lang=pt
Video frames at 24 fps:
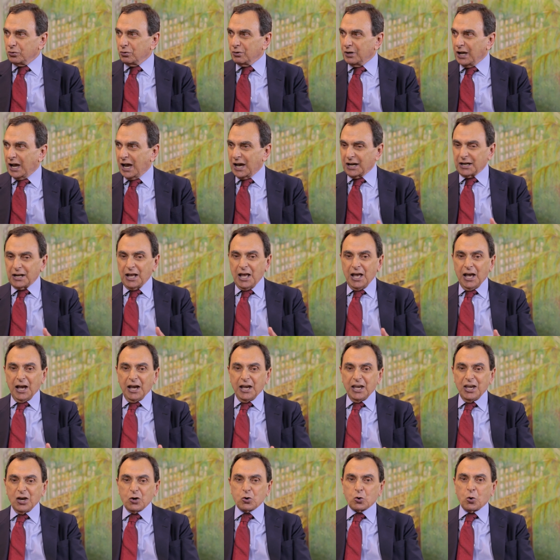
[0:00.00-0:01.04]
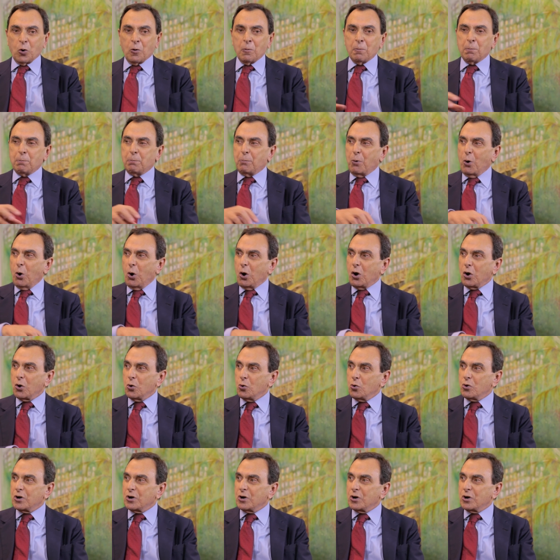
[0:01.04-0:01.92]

lugar, recompor